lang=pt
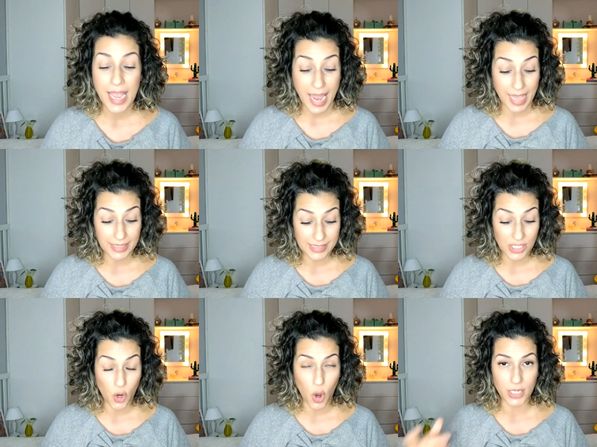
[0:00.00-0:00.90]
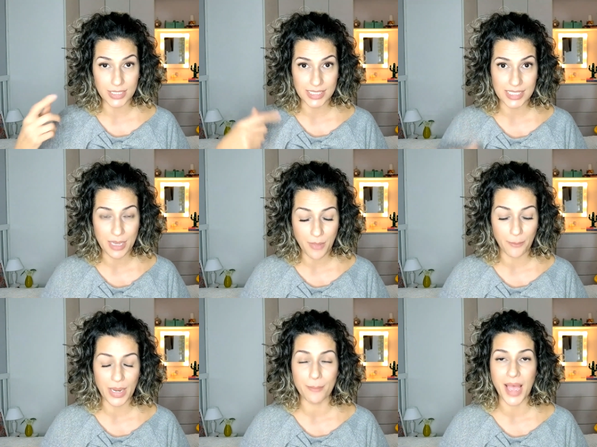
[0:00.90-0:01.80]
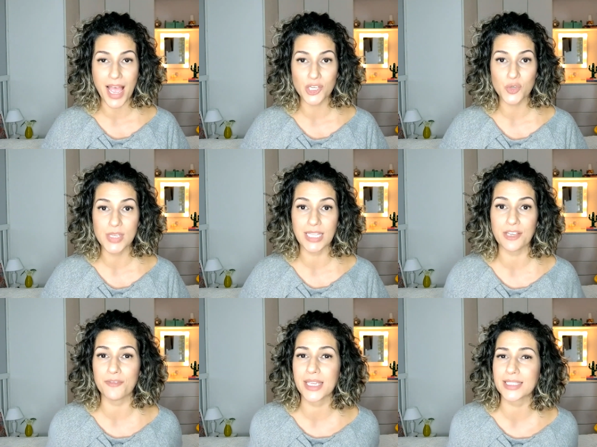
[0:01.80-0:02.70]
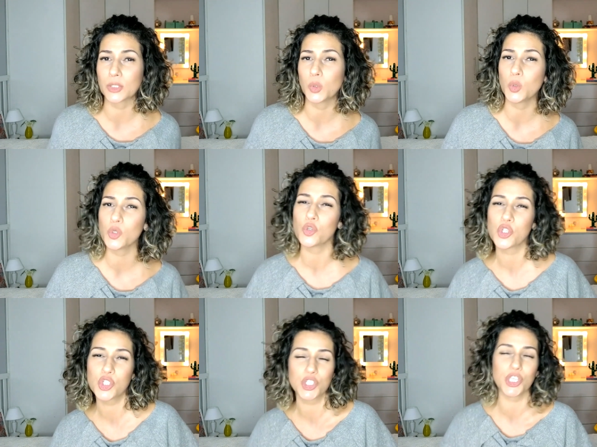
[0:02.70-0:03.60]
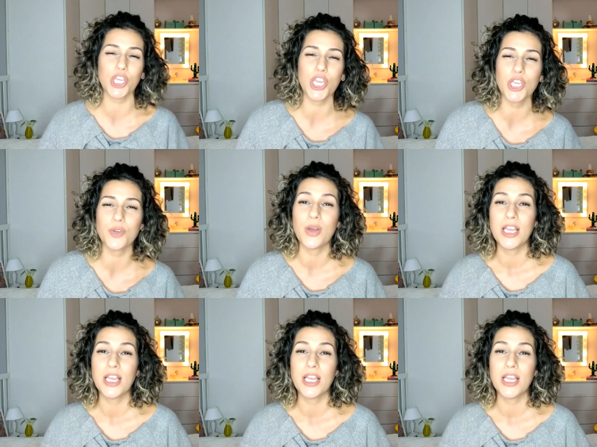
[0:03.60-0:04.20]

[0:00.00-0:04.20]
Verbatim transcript: Ela se olha de cima para baixo e ela vê que tá tudo justinho.